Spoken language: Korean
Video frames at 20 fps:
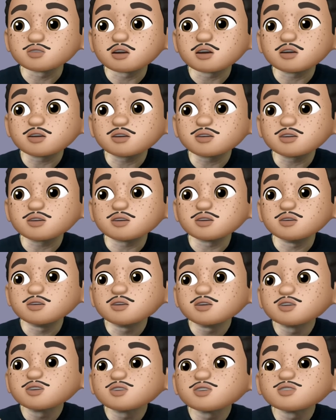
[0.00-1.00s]
너
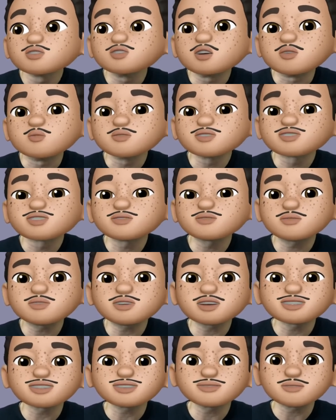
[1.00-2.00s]
너무
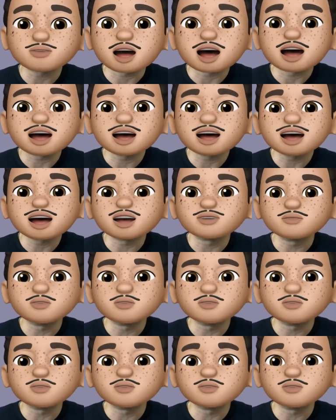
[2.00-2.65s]
슬퍼하지 마.